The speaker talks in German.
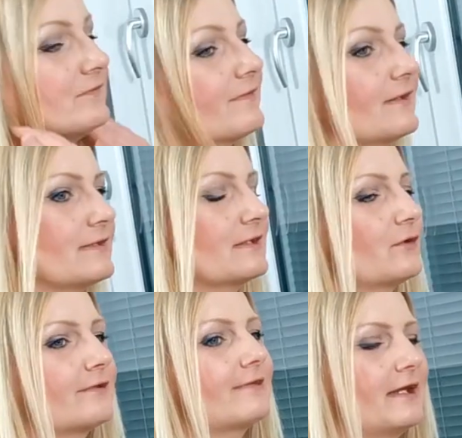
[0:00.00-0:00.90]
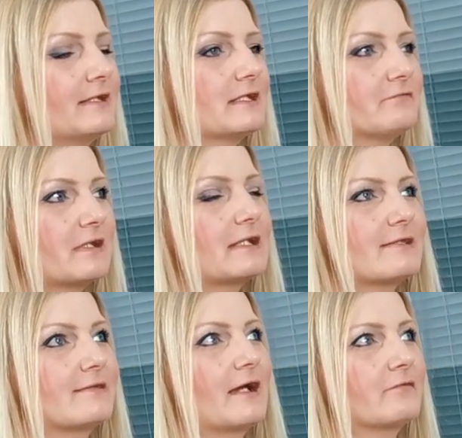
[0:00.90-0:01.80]
ich weiß ganz genau, dass einige
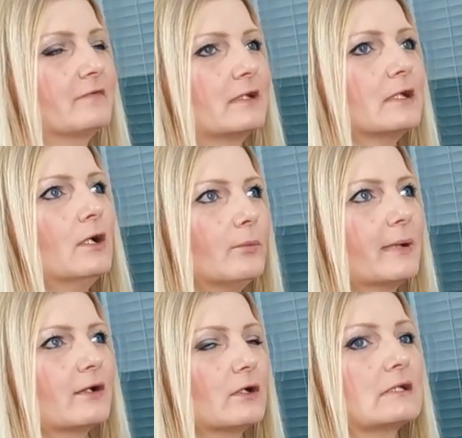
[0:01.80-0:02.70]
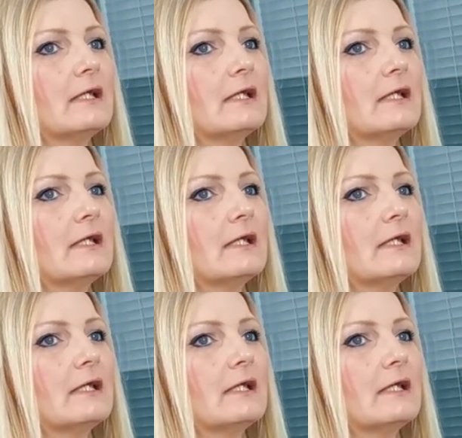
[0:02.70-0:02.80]
wirklich sagen werden, oh mein Gott,